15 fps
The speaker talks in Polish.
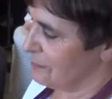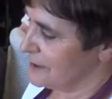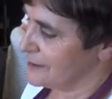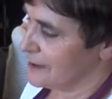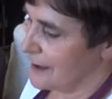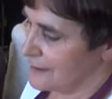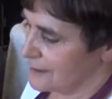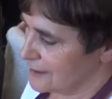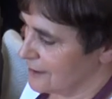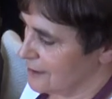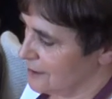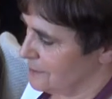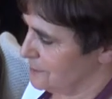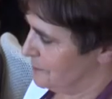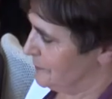
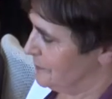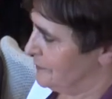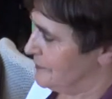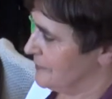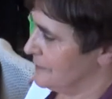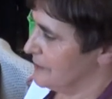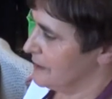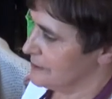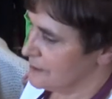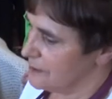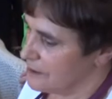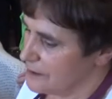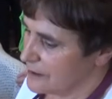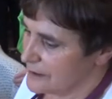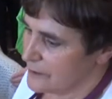pisanki,
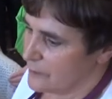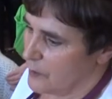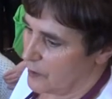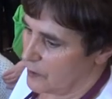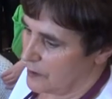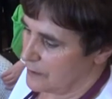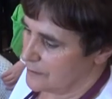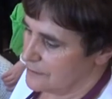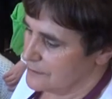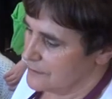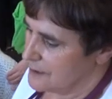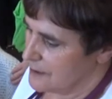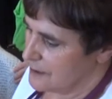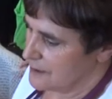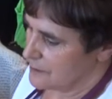wędliny swoje,
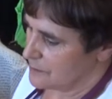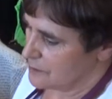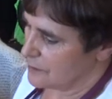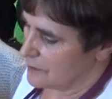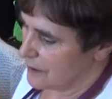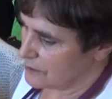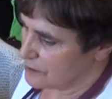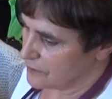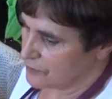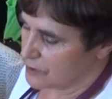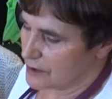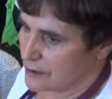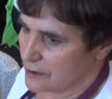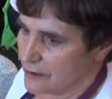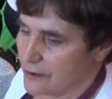bo no to raczej
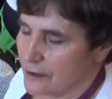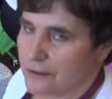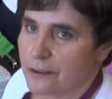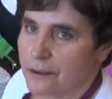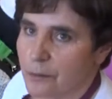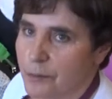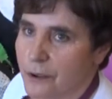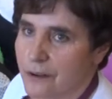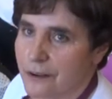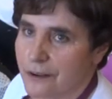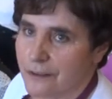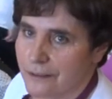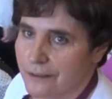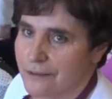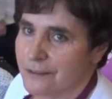wszystko jest
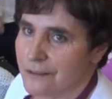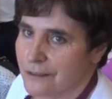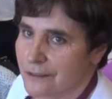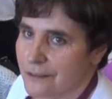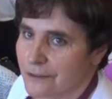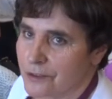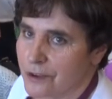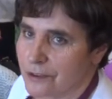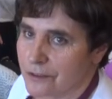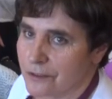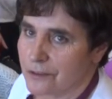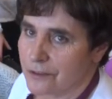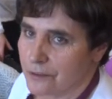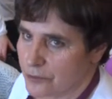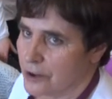robione
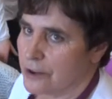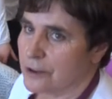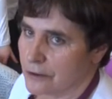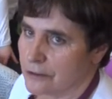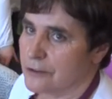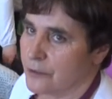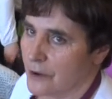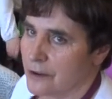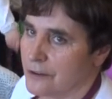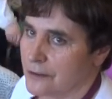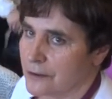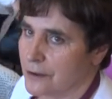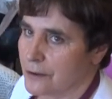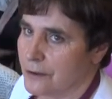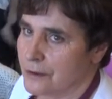wszystko, wszystko
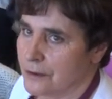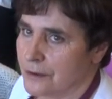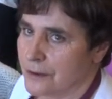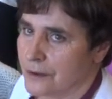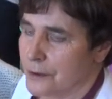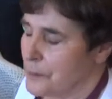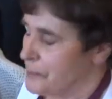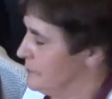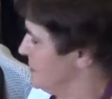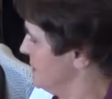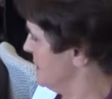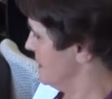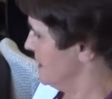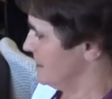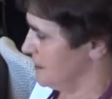swojskie.
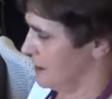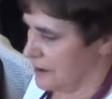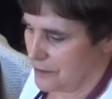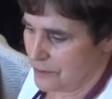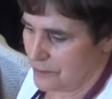Nie, nie,